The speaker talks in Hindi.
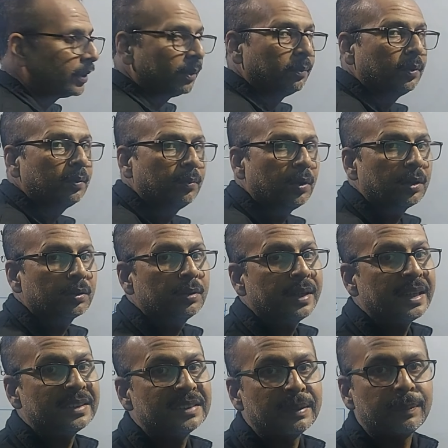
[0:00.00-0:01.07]
से हम लोग मॉड को
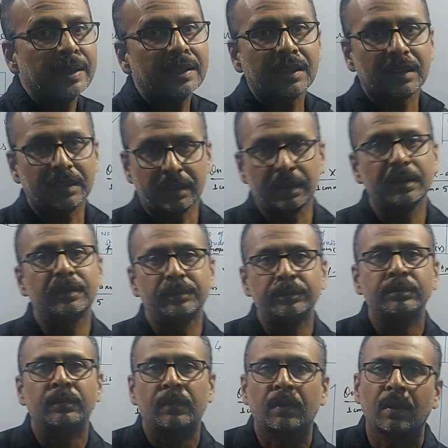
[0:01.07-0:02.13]
एस्टिमेट करते हैं
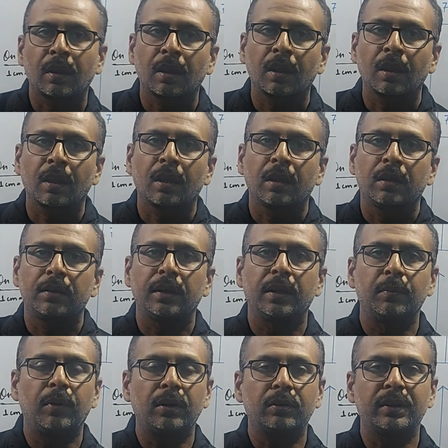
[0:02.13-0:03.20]
ठीक है
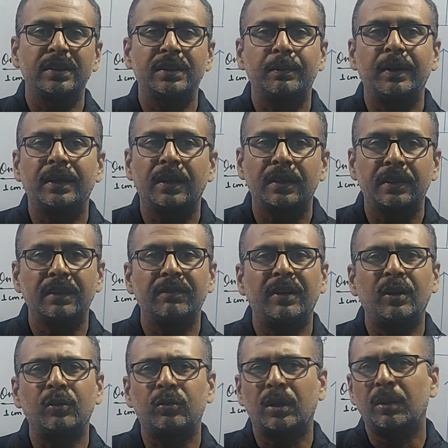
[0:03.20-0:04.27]
मॉड को एस्टिमेट करते हैं
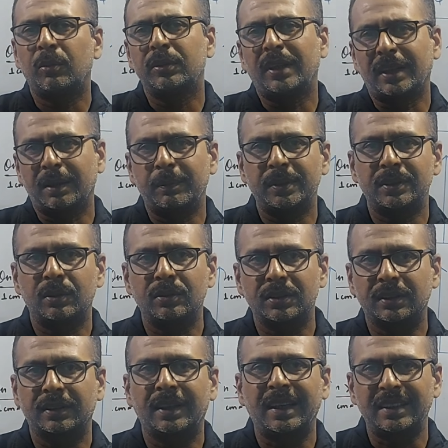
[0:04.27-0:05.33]
वैल्यू थोड़ा बहुत आगे पीछे हो
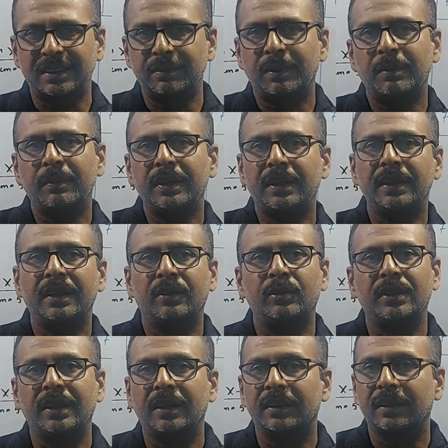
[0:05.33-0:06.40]
सकता है डेसिमल में ठीक है कोई
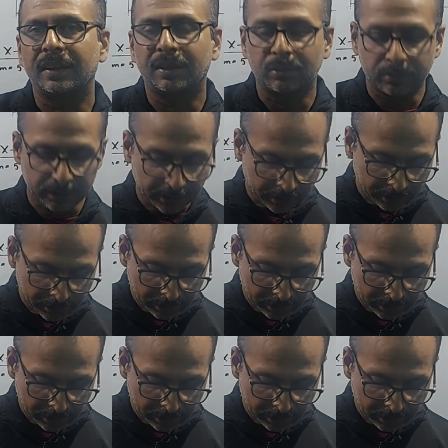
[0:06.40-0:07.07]
दिक्कत नहीं है उससे